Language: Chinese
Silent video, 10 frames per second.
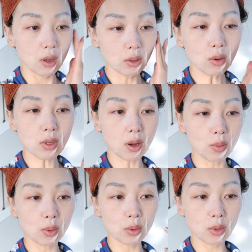通常
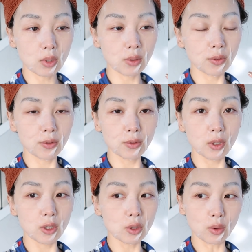我都是敷
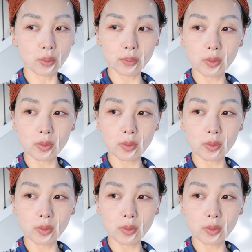那种。